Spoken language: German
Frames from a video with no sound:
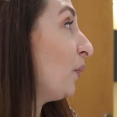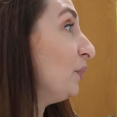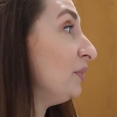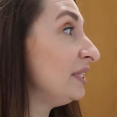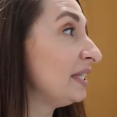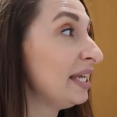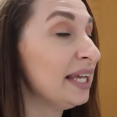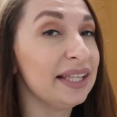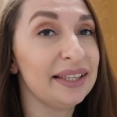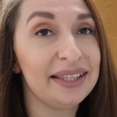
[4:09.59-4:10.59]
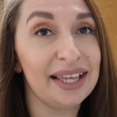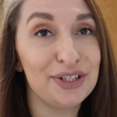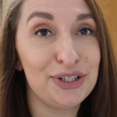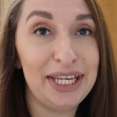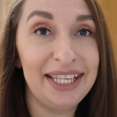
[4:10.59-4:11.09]
und
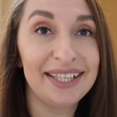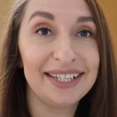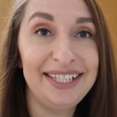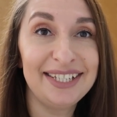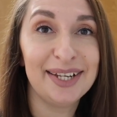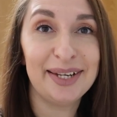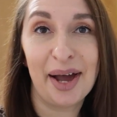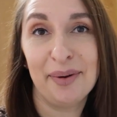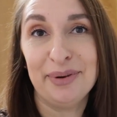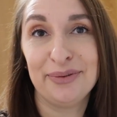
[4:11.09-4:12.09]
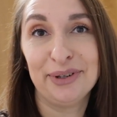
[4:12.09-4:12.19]
dann steht dann hier der Name